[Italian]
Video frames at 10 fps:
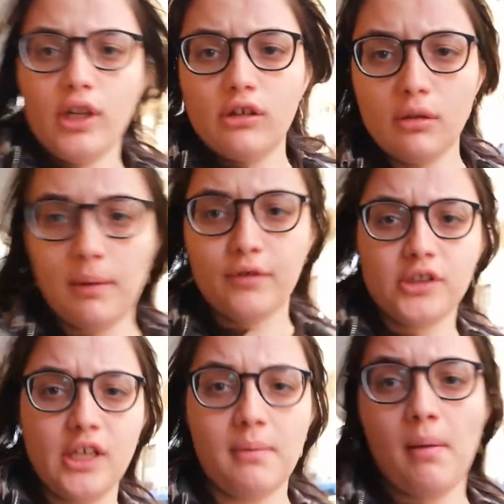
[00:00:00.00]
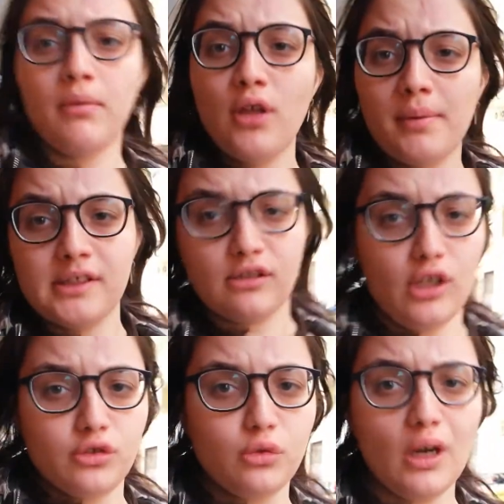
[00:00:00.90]
detto, ma forse andiamo a Budapest con
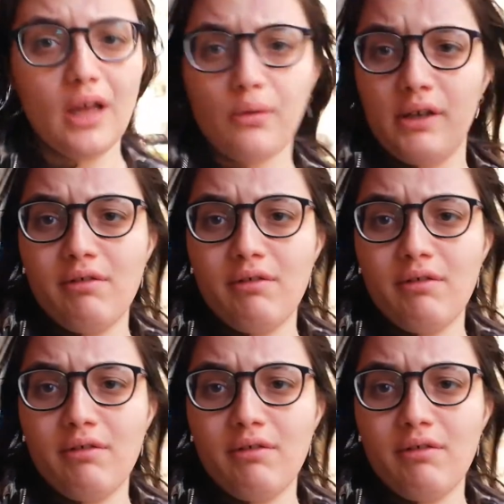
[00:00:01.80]
la scuola e quindi